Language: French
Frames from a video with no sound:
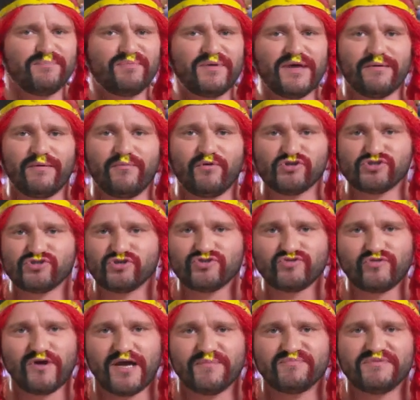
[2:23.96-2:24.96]
Et puis, à un moment, je
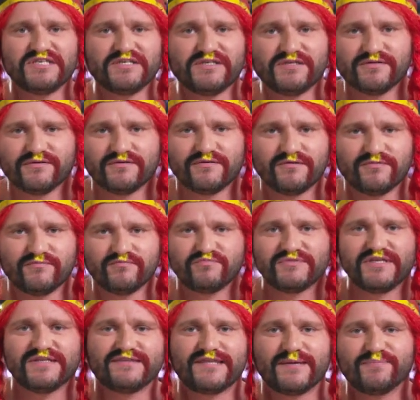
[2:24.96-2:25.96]
reçois un petit, une
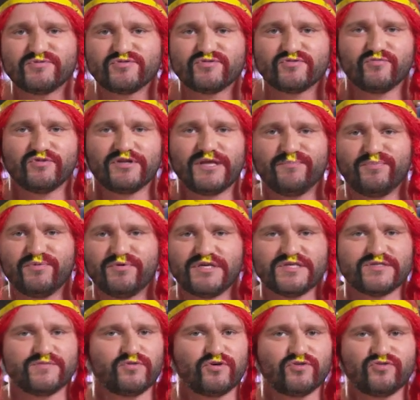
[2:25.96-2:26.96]
petite tape sur mon épaule
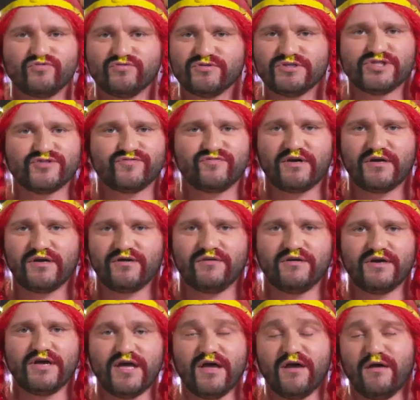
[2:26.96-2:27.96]
et je me retourne et je
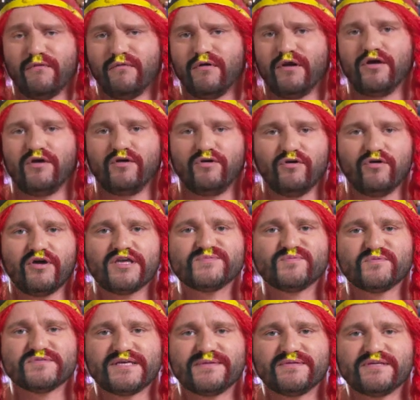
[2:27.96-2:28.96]
vois le
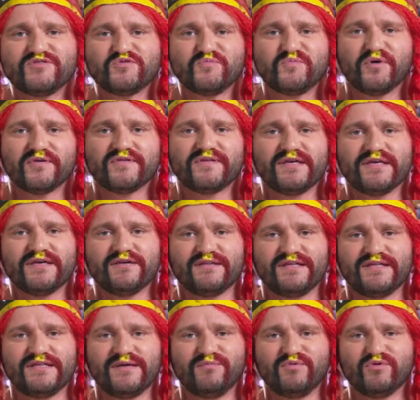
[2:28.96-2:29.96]
responsable des supporters
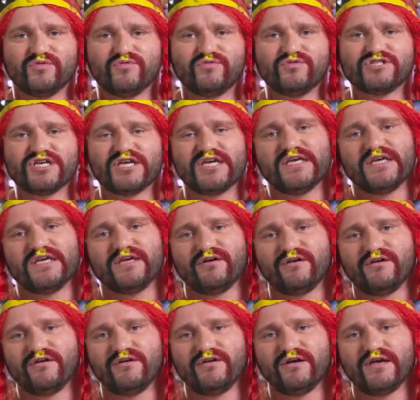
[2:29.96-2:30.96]
des Diables Rouges et,
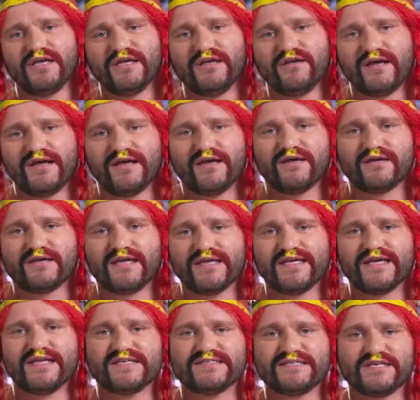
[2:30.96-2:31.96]

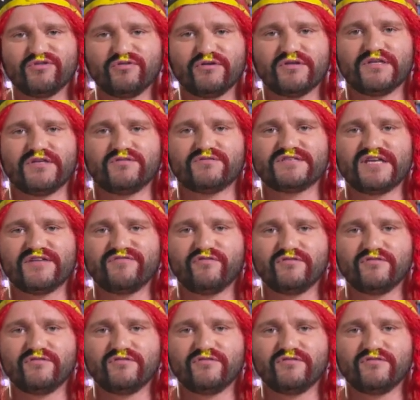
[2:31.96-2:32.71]
quelqu'un de la sécurité du stade